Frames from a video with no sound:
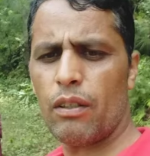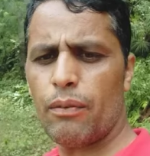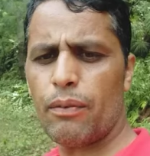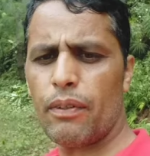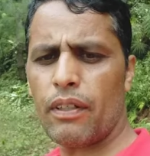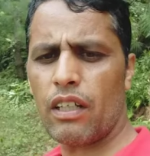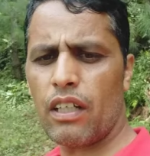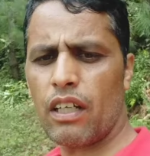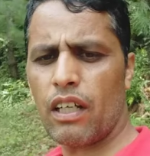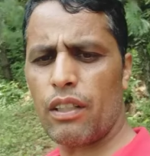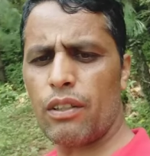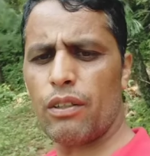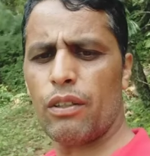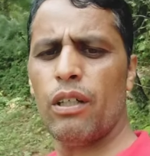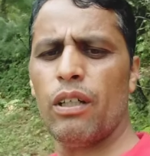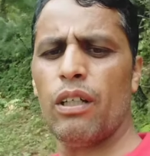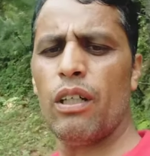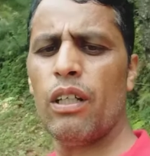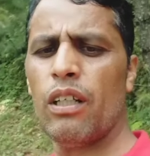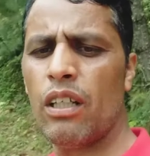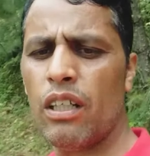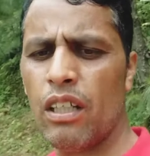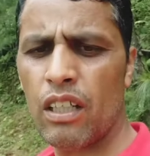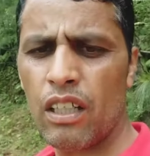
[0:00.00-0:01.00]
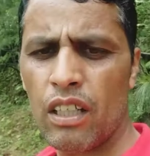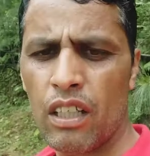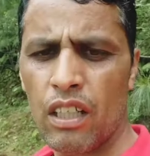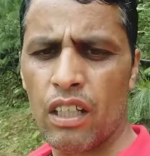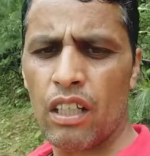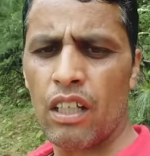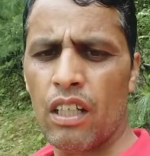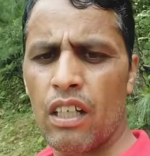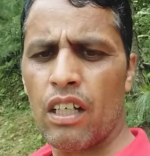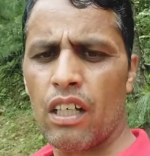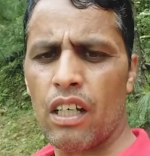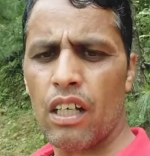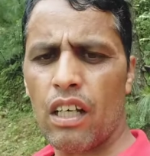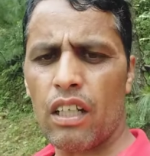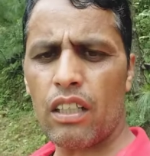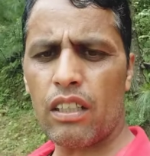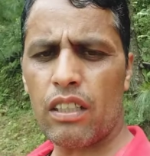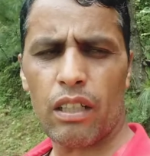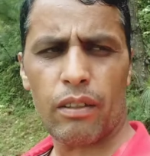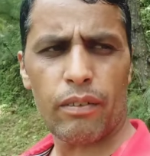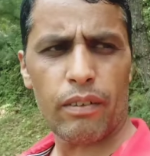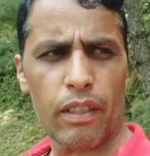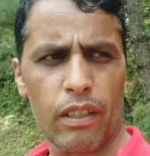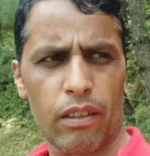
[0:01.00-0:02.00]
वरक
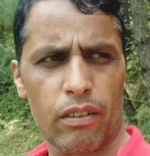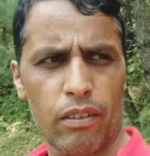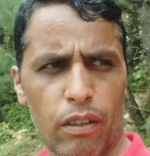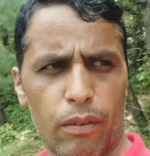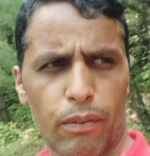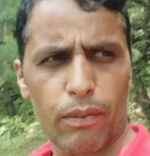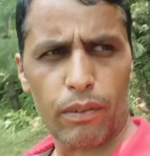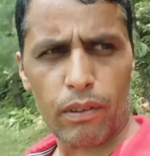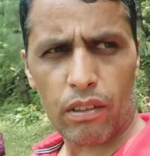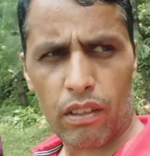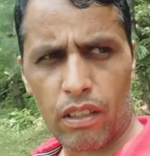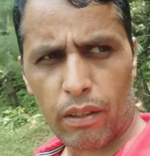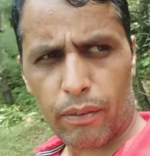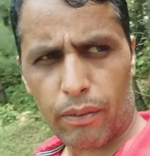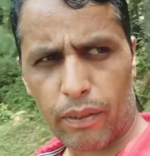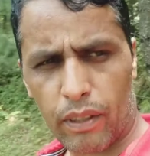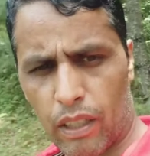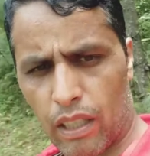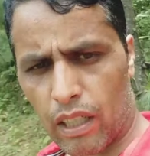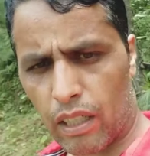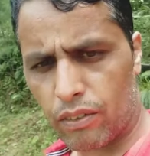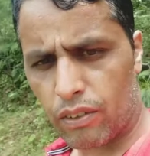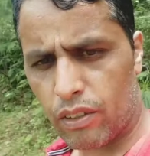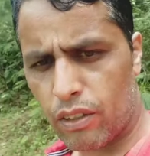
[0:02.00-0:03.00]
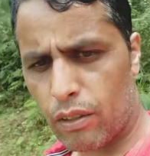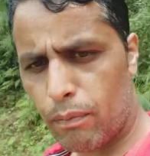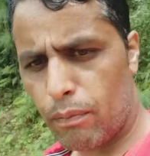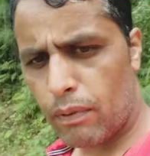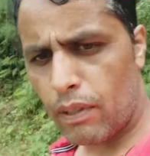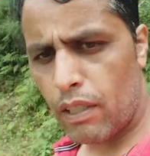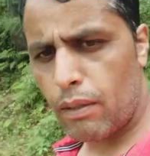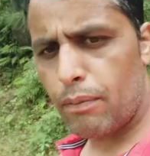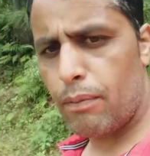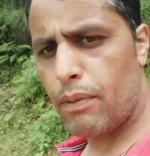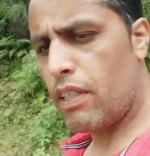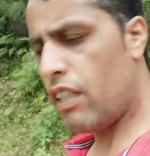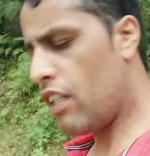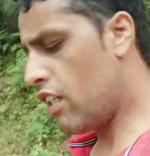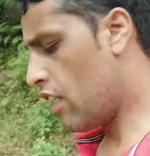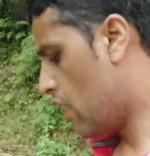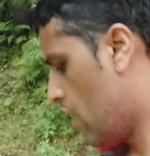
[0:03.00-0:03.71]
अस्सलाम वालेकुम रहमतुल्लाह वरकत जी मैं अभी